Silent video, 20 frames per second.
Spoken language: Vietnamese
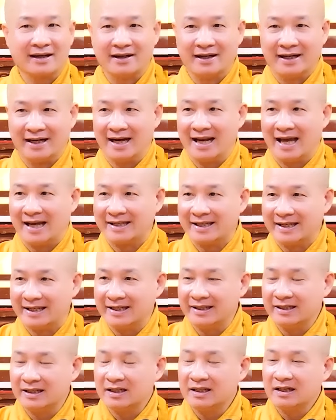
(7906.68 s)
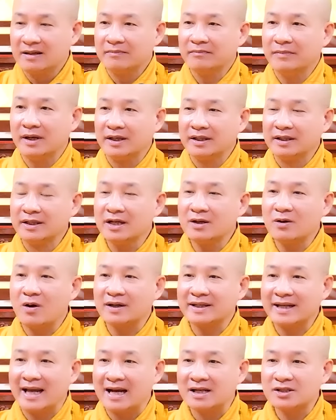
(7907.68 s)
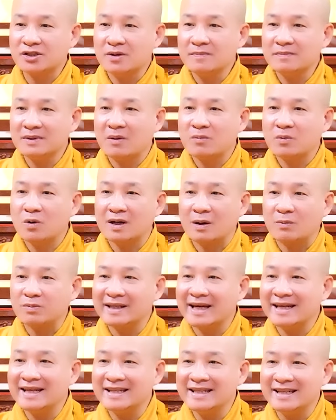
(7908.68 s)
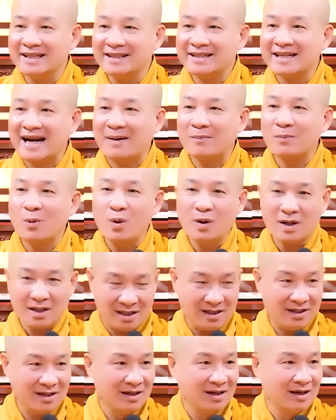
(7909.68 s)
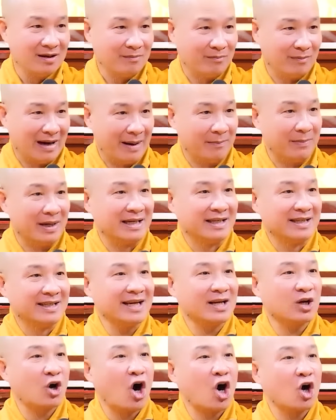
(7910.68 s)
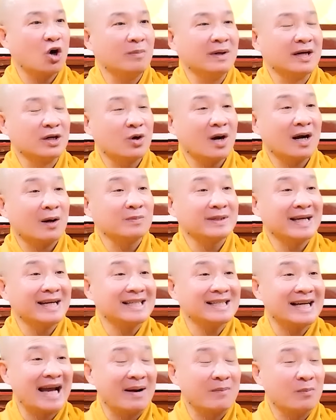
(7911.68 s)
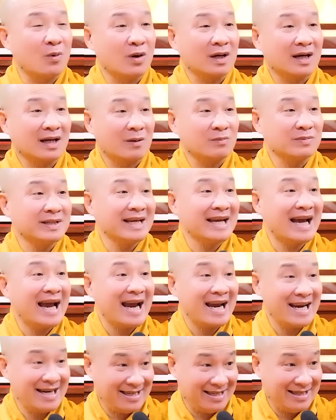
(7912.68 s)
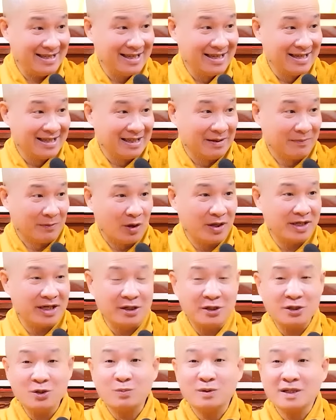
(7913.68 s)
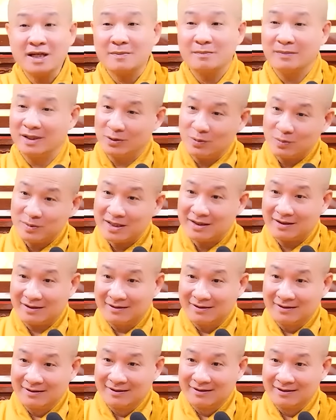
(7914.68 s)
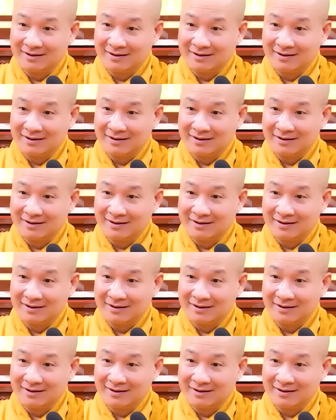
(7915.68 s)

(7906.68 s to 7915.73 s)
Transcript: Có nghĩa là gì? Mình với con nhà hàng xóm không có cọng dây gì nó ràng buộc hết á, mà mình với con của mình có cọng dây ràng buộc là cọng dây ái đó. Nên mỗi khi nó nhúc nhích mình nhúc nhích,